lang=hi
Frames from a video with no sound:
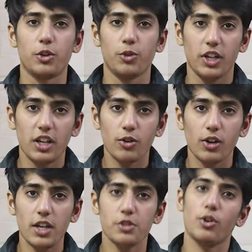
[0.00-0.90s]
थ्योरी की
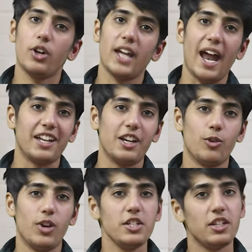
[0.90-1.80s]
नॉलेज और कैट
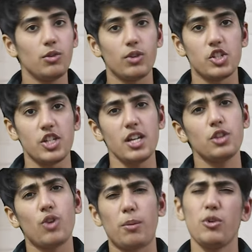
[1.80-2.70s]
की नॉलेज तीनों अच्छी
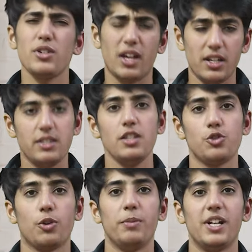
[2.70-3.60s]
हैं तो आपको आसानी से
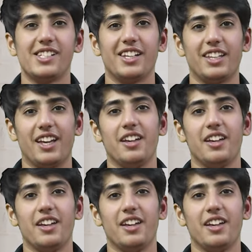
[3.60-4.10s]
जॉब मिल जाती